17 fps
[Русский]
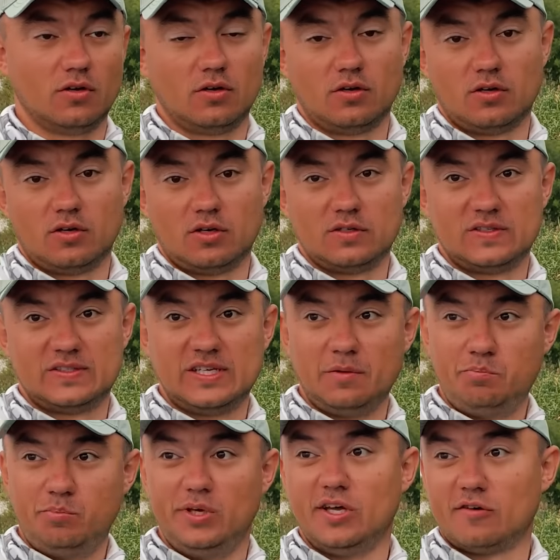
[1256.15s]
Э,
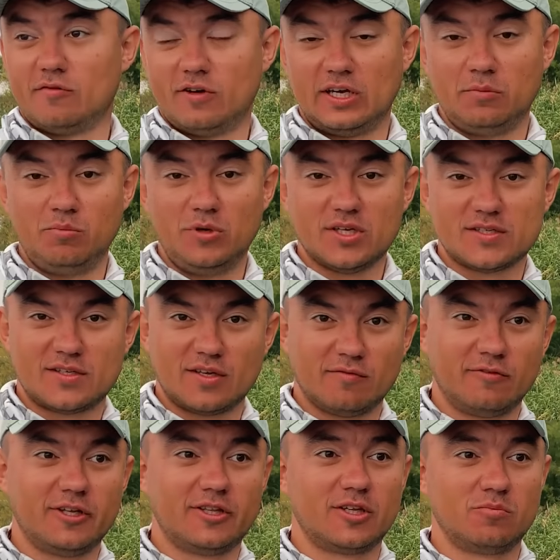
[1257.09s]
за первое место
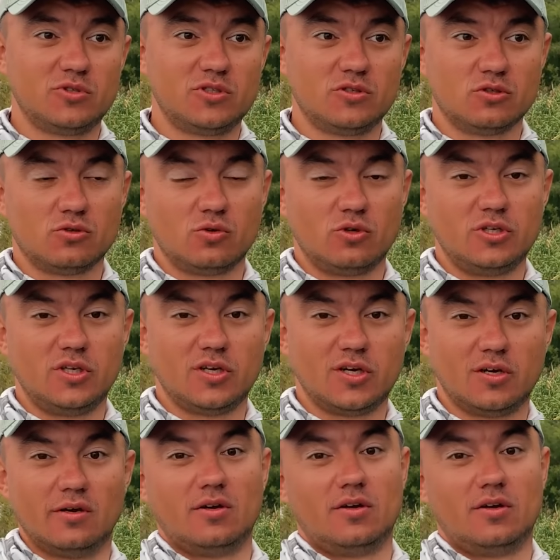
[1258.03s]
в этом сезоне